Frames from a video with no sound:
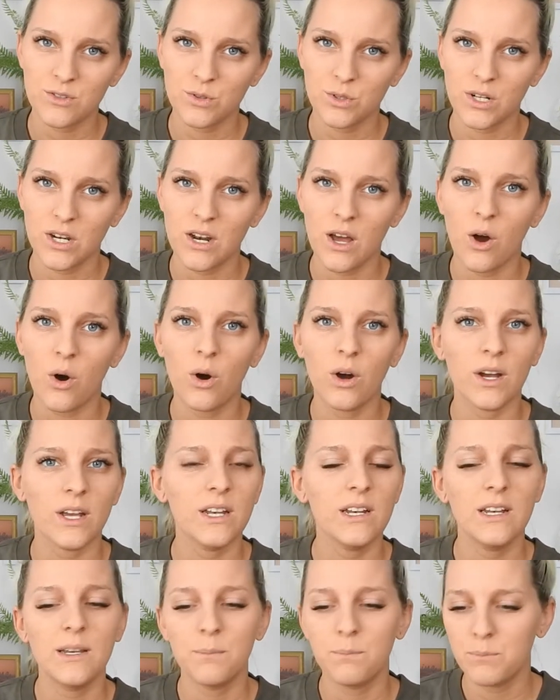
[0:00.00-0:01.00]
sondern auch
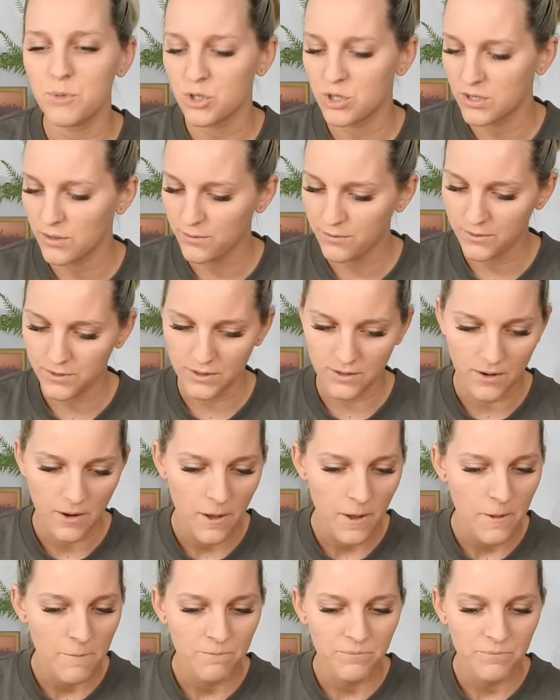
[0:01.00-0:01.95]
in Lippenstiften,